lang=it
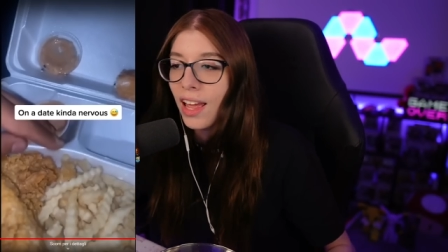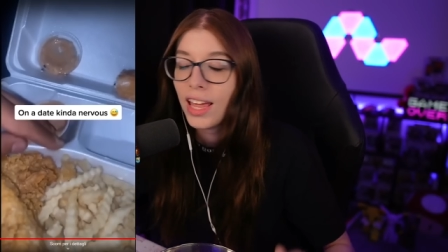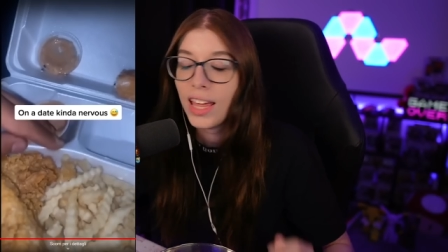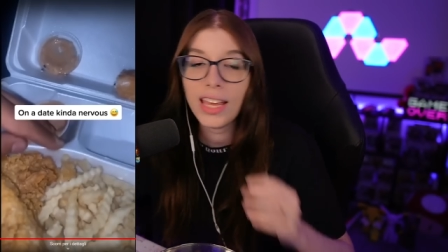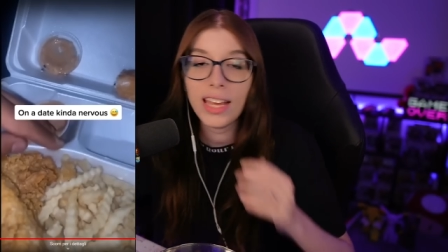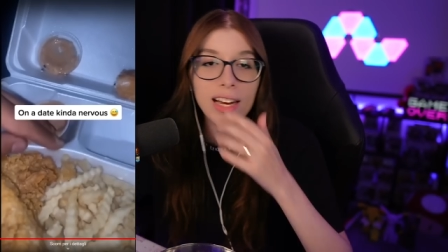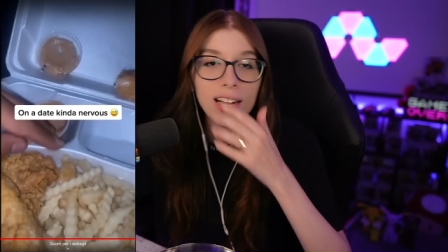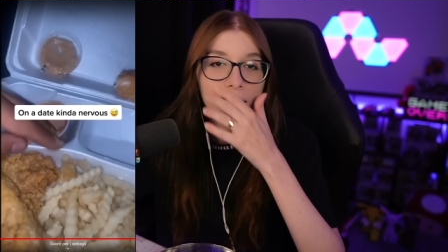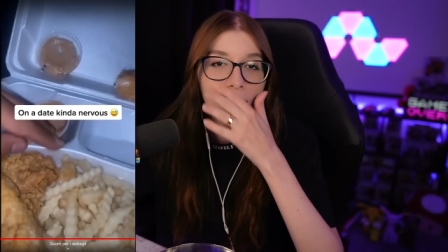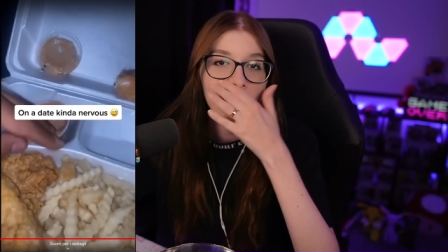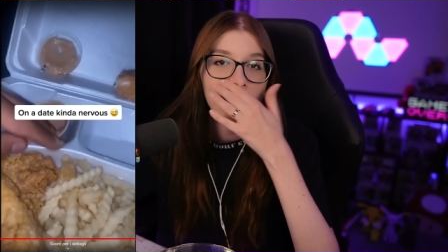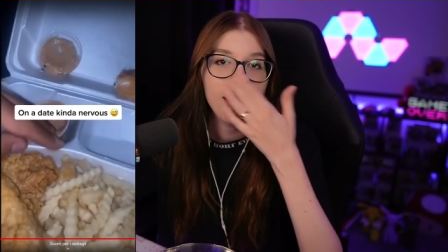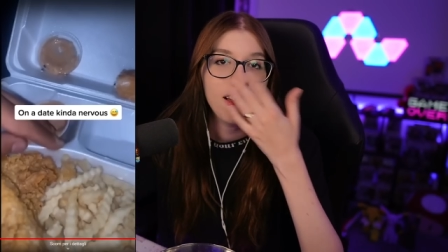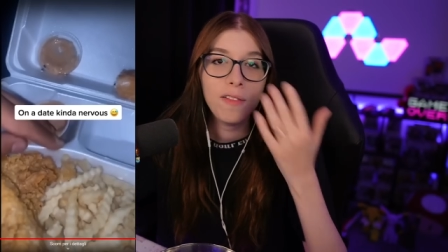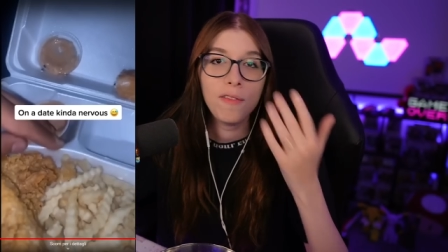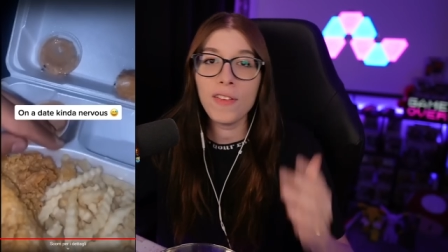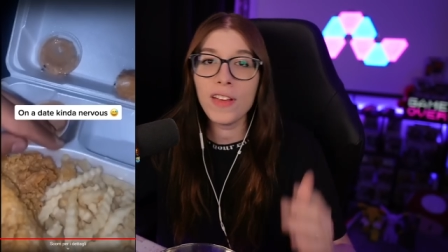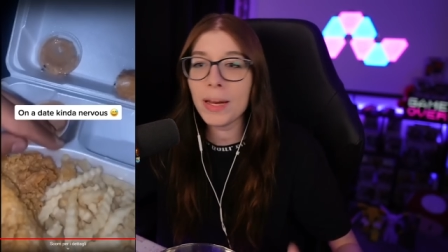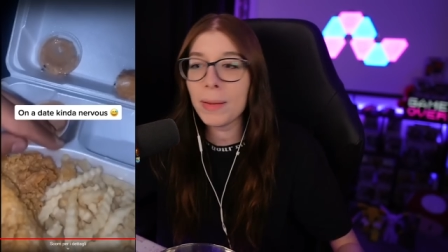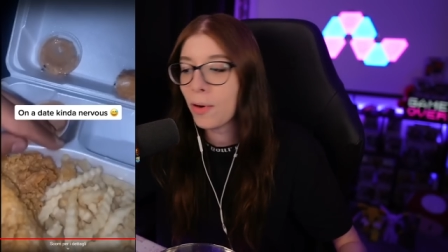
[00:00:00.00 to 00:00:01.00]
il
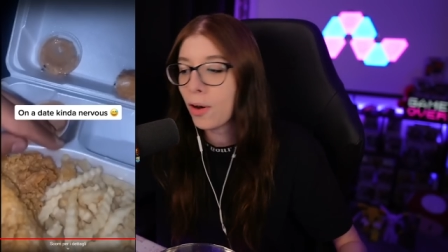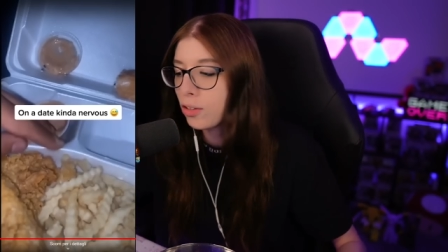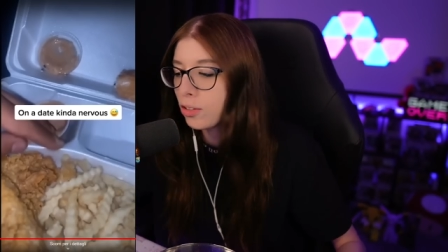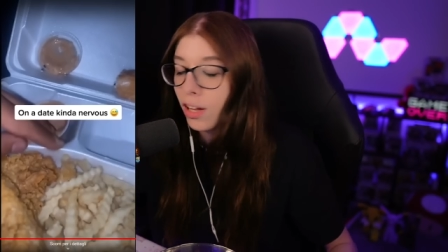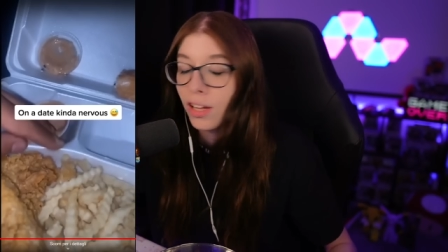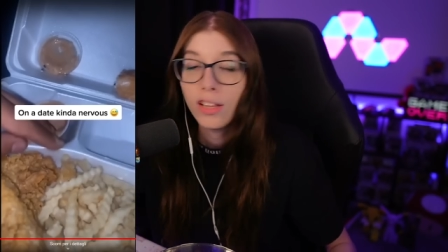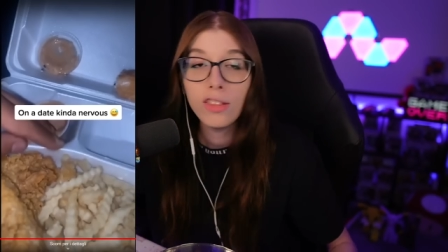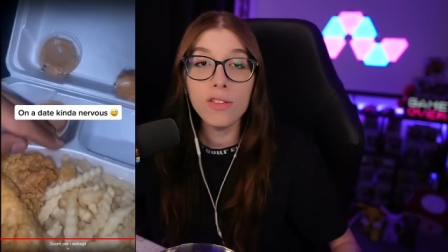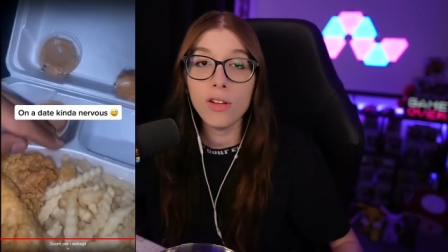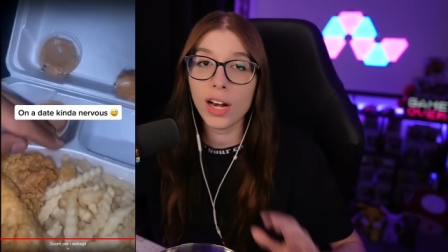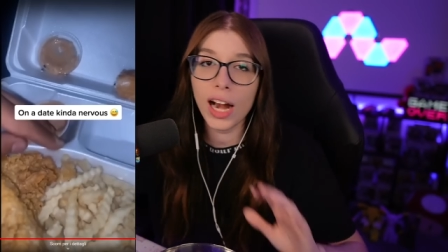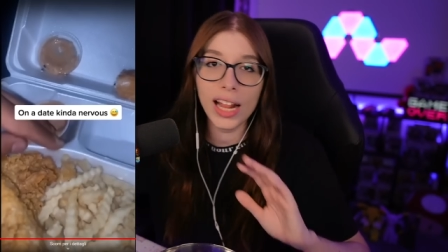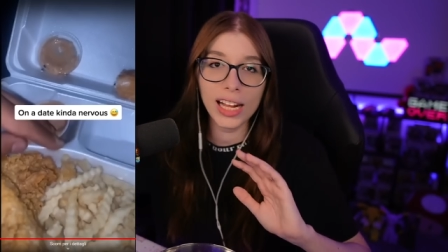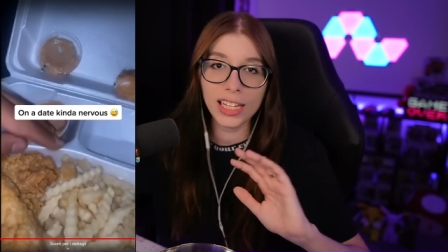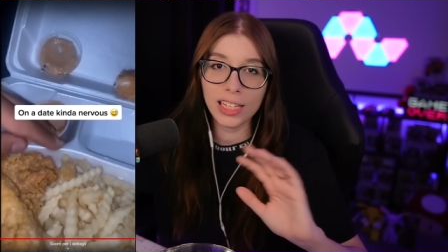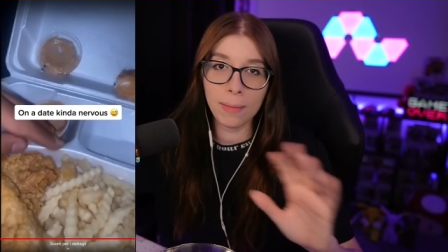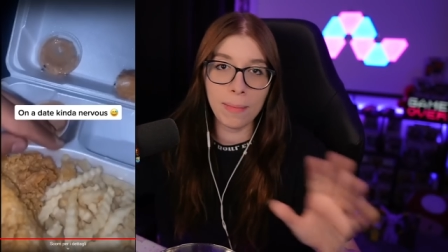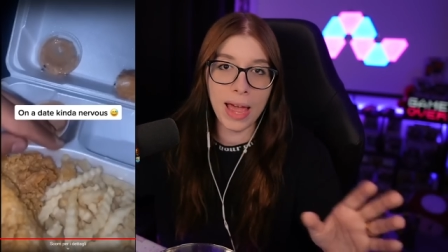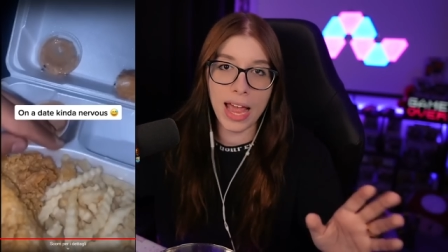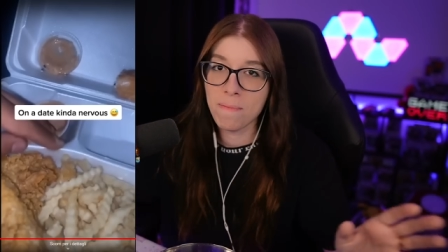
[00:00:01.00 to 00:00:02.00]
finimondo Non è
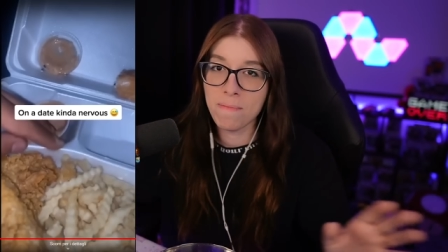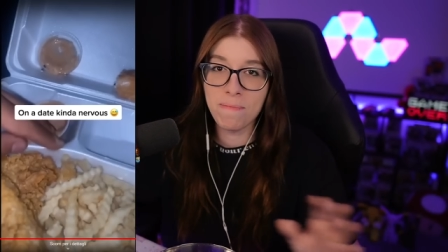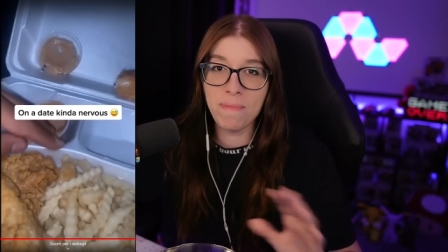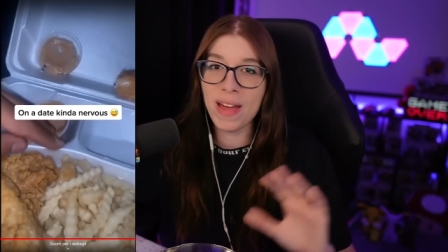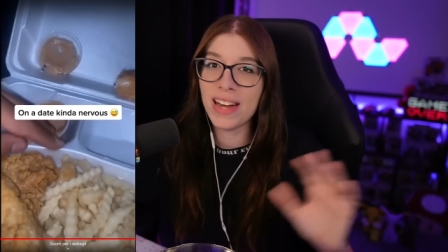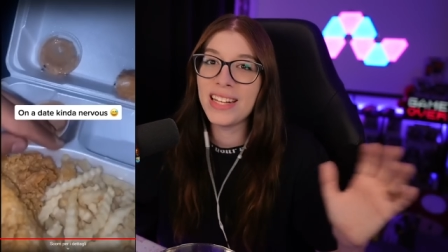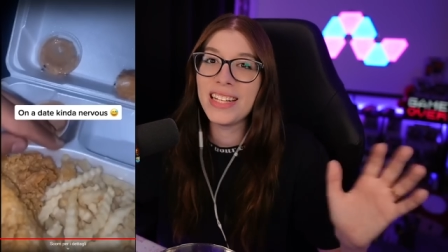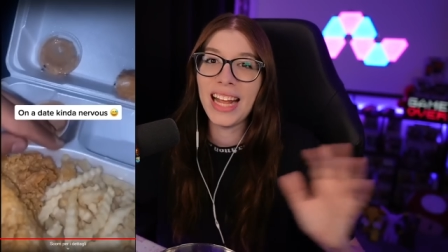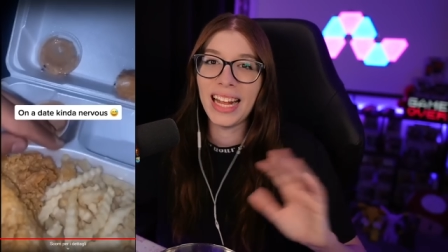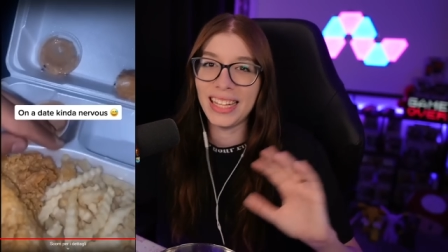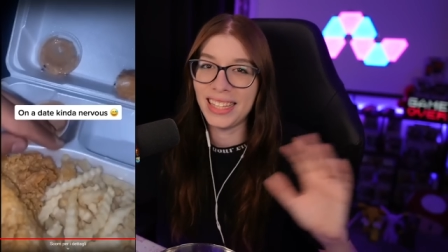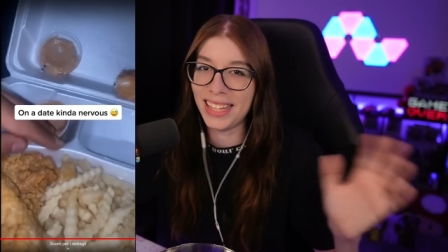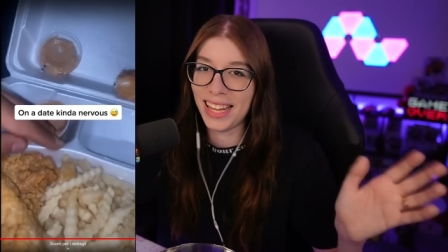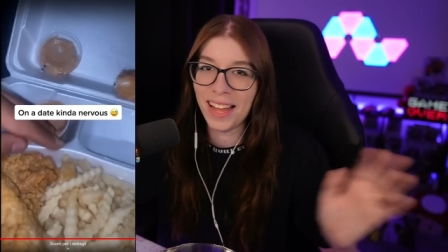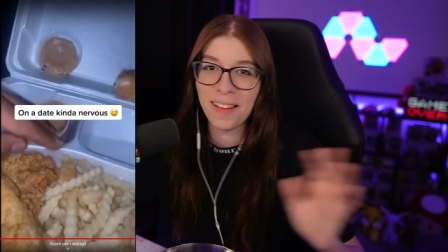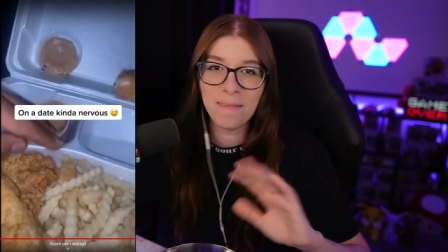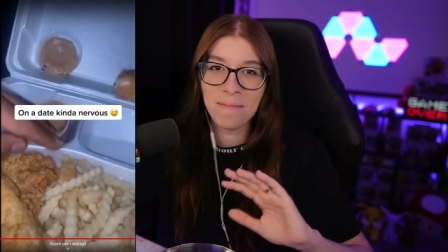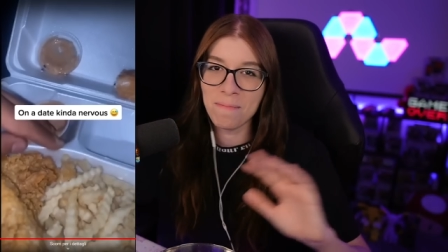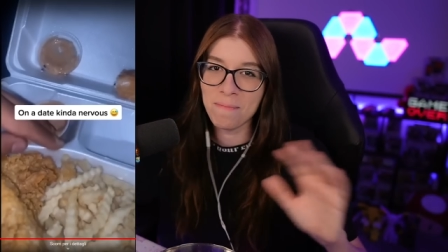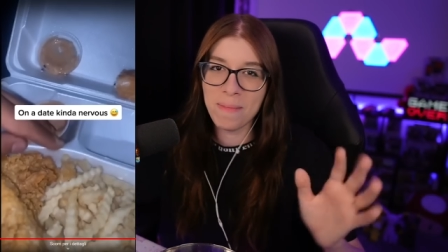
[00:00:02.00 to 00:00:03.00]
andata bene per
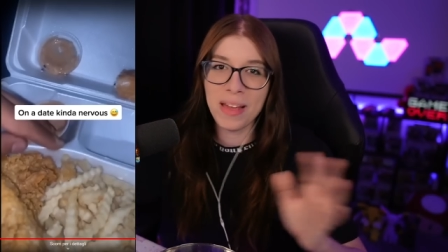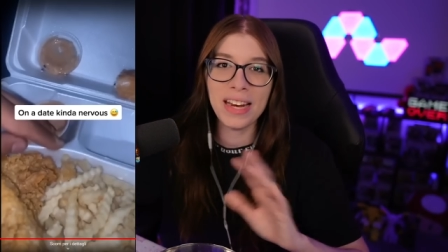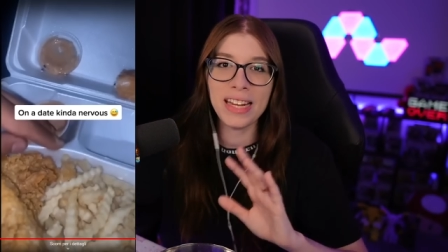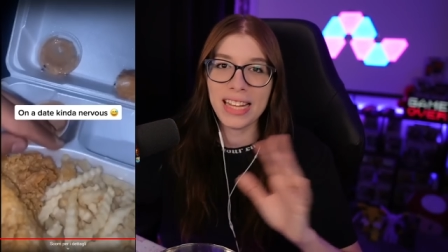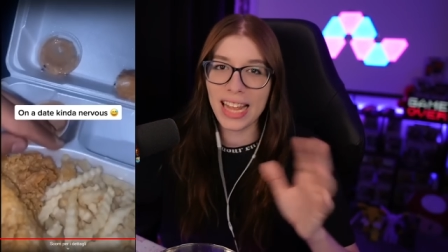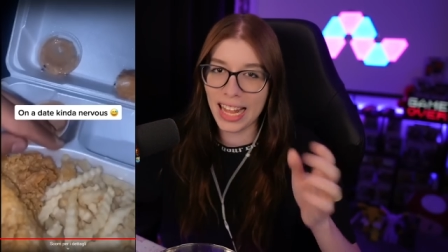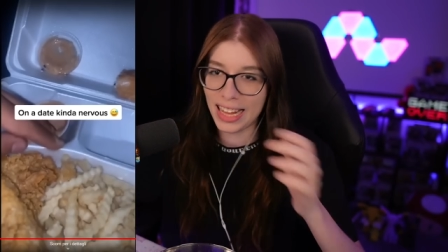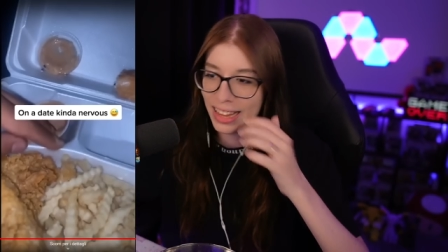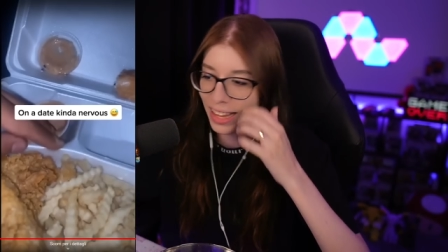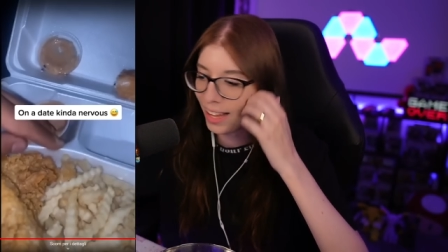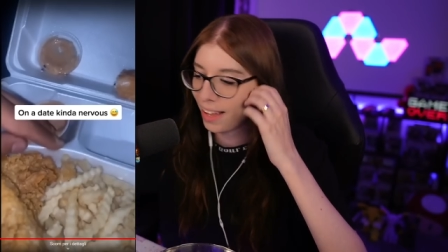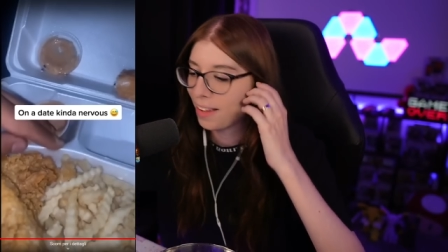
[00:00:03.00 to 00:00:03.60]
niente per niente.